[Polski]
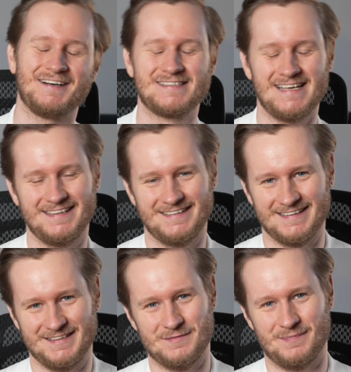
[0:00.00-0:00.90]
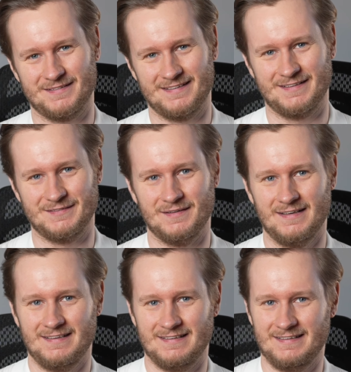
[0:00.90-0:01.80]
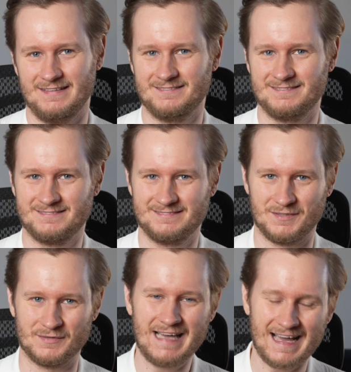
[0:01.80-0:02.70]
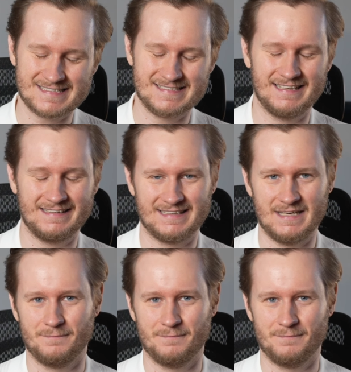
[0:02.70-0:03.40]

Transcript: oceny danego projektu. I to jasne i takie